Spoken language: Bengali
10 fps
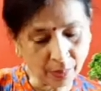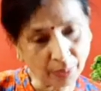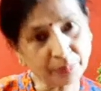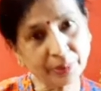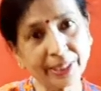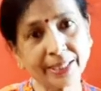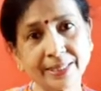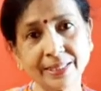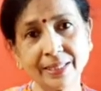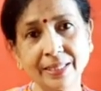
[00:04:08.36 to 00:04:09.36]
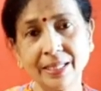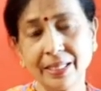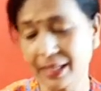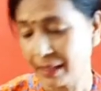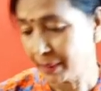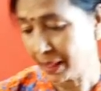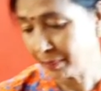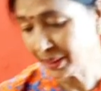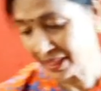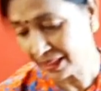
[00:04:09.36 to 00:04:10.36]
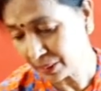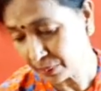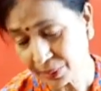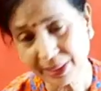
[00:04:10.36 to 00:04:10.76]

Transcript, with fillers: গরম হয়ে গেছে এবার আমি তেল দেবো